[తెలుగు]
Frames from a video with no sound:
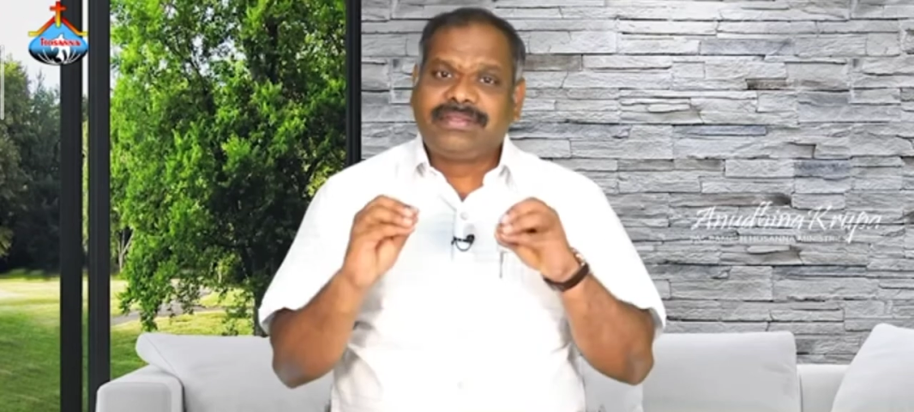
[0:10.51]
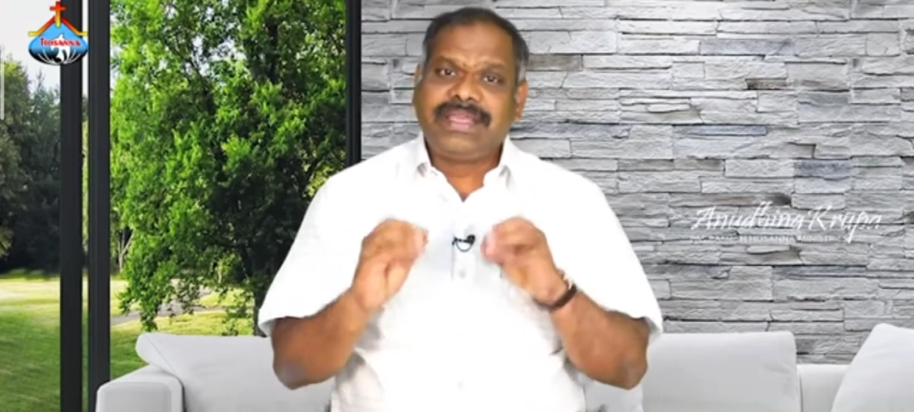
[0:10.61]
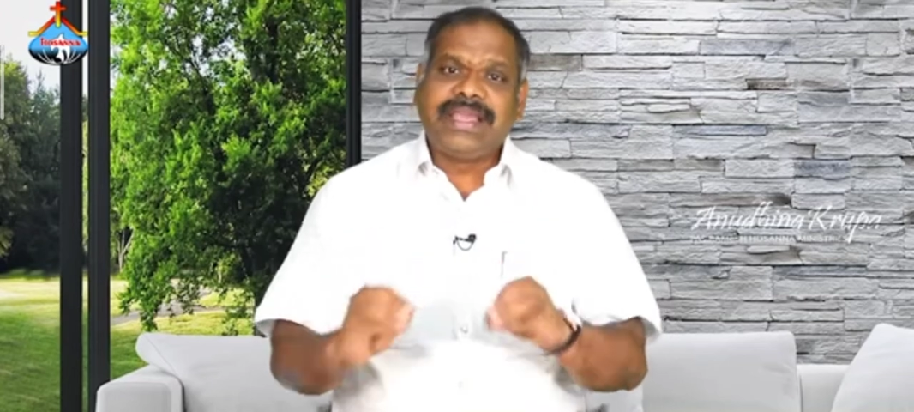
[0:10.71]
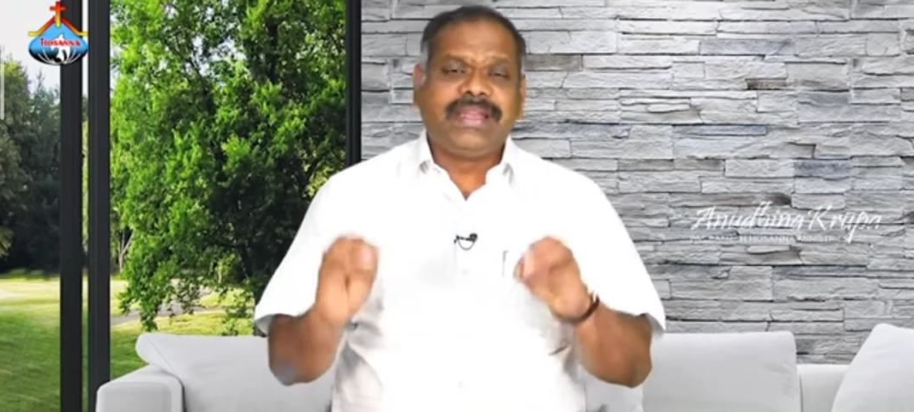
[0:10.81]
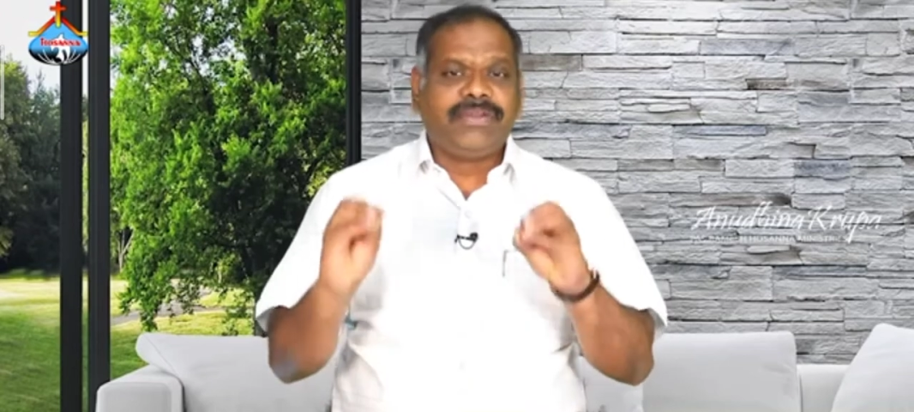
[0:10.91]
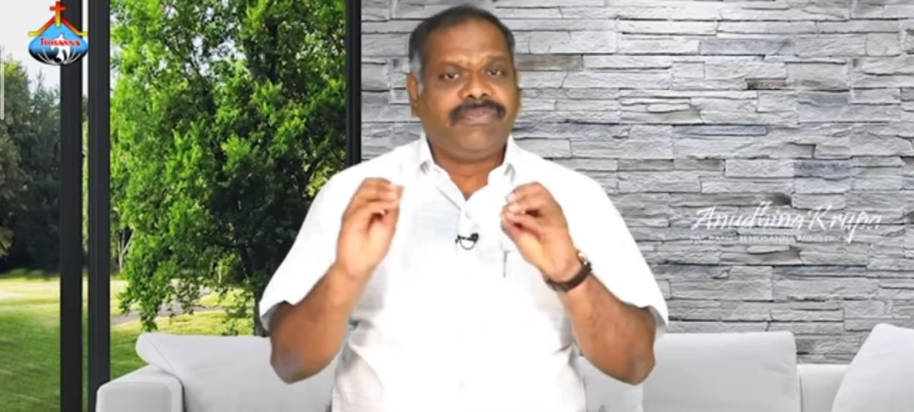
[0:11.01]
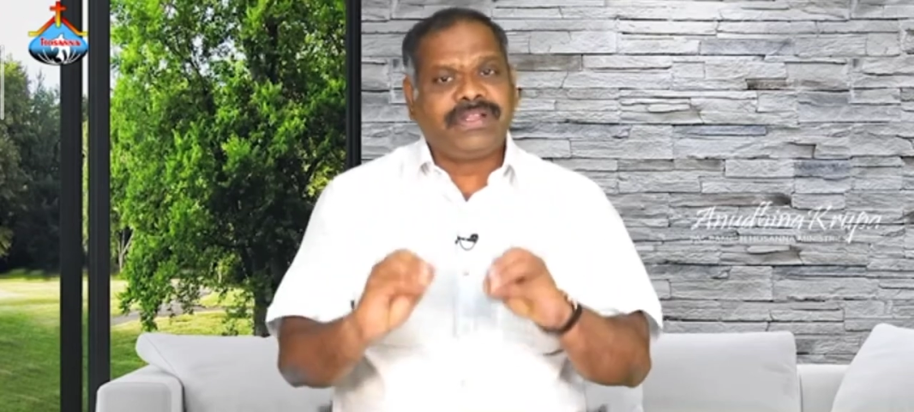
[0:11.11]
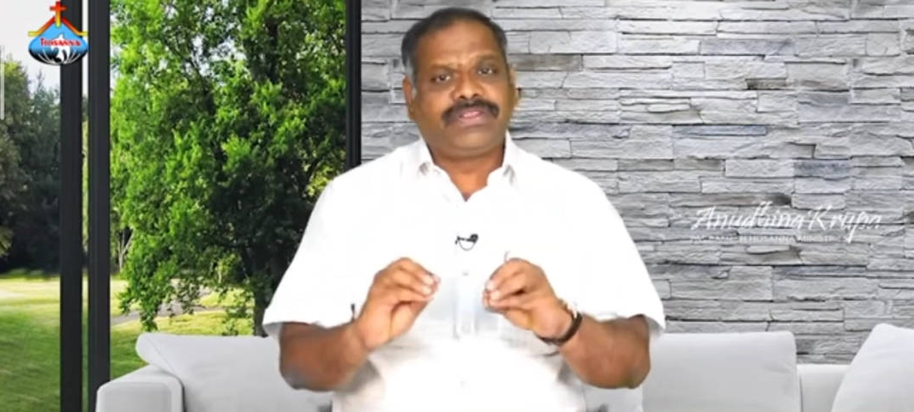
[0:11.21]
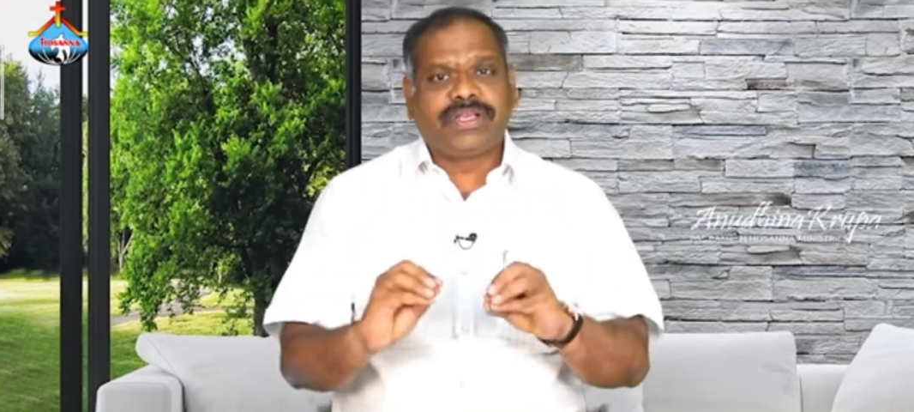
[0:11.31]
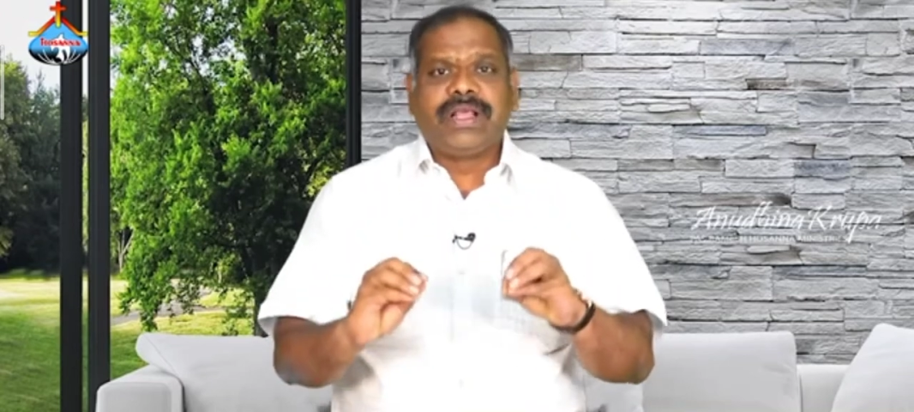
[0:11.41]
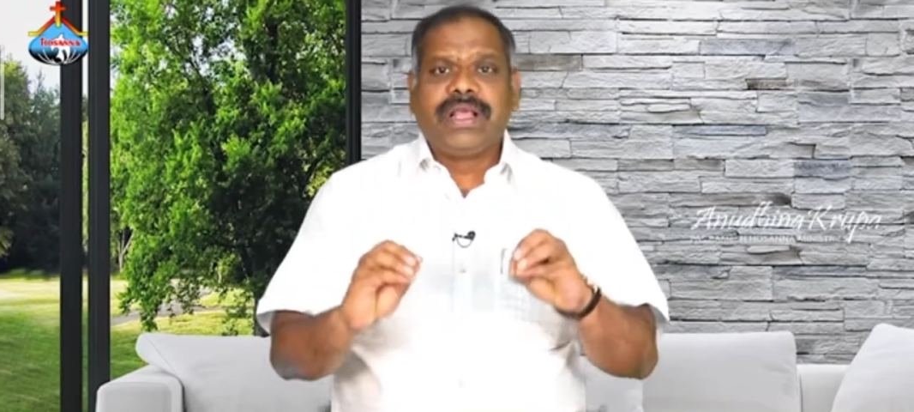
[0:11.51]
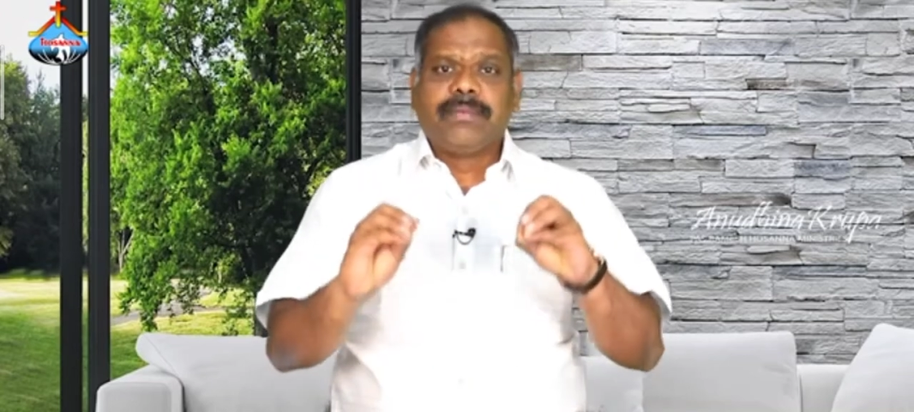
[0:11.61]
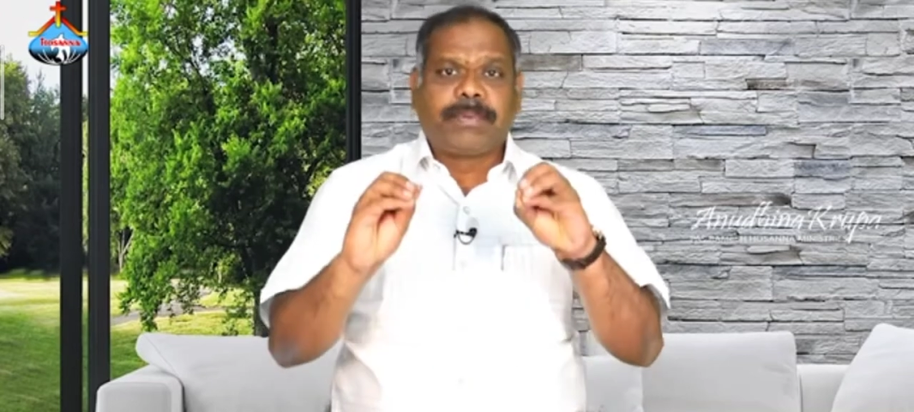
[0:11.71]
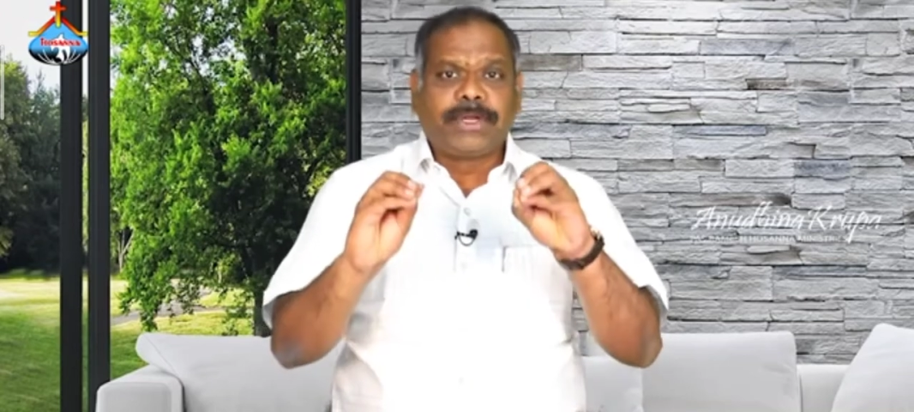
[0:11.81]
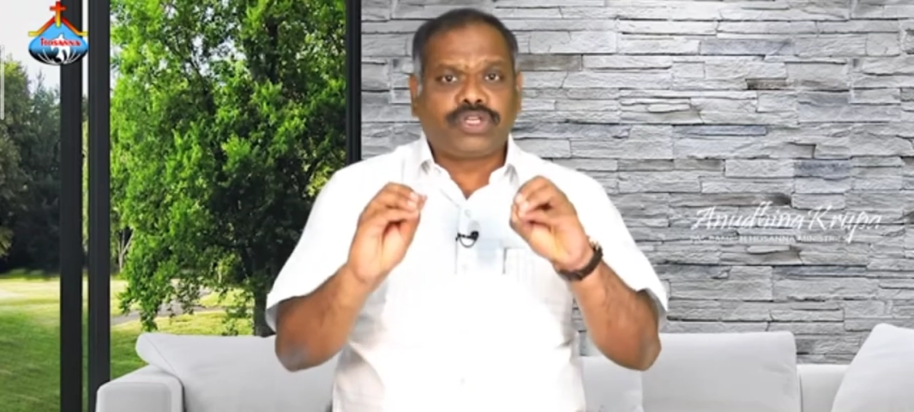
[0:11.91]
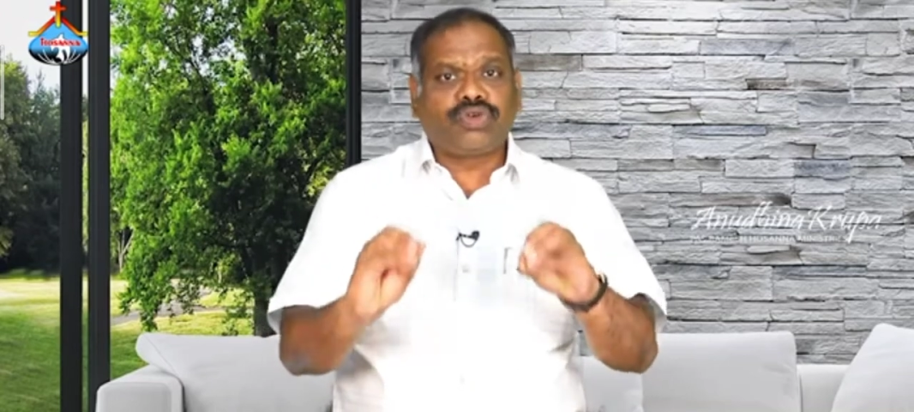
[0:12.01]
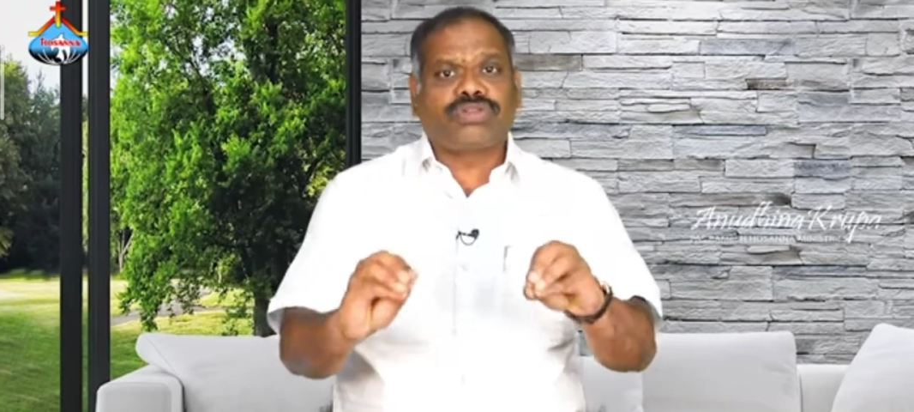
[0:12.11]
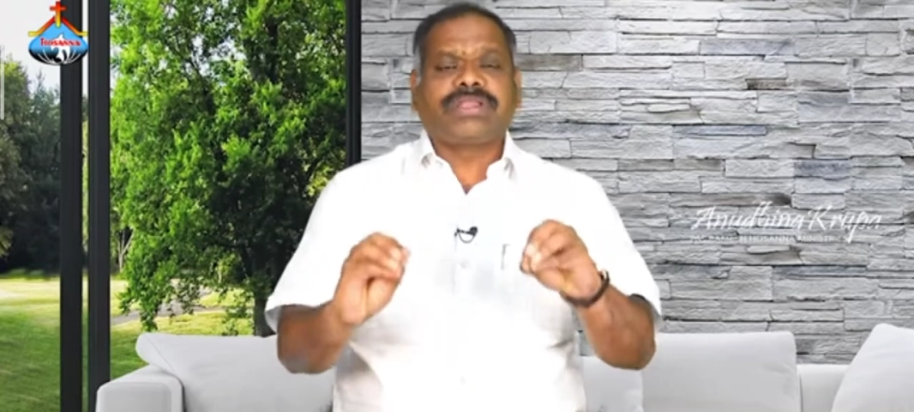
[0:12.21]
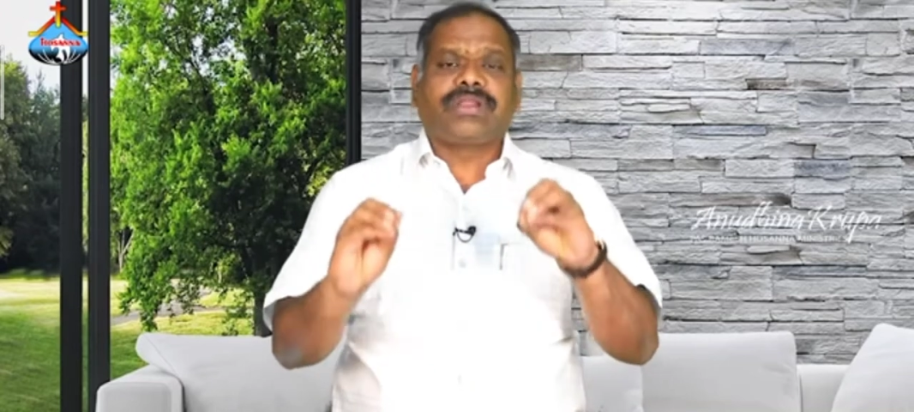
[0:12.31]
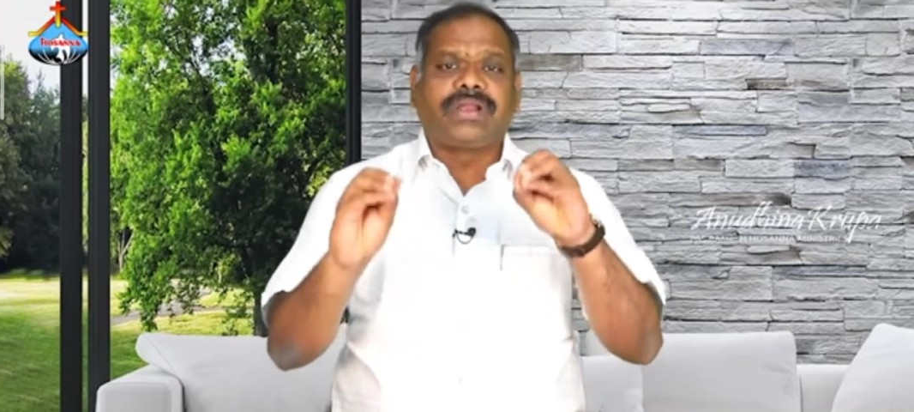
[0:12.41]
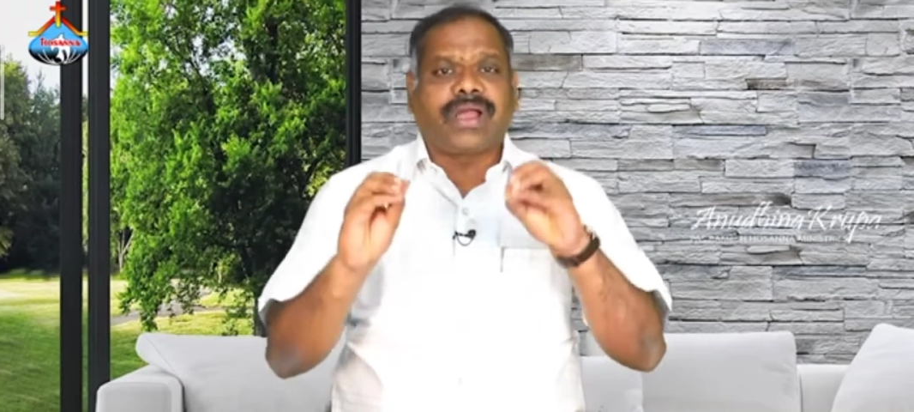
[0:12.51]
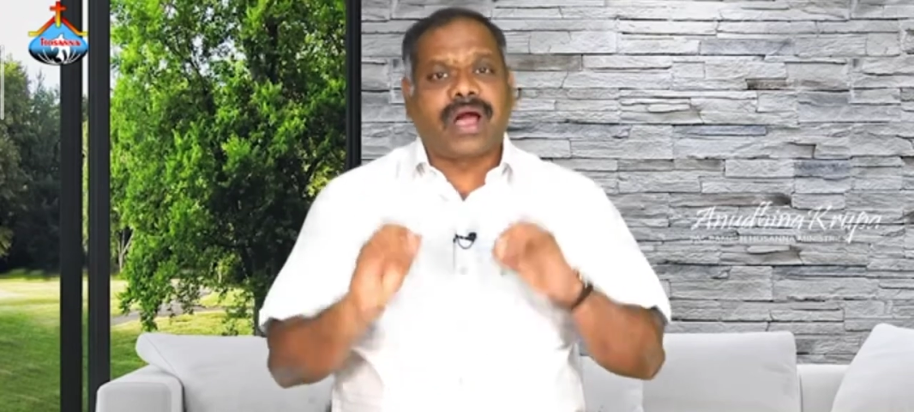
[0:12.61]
దేనిని విడిచి పరిశుద్ధతను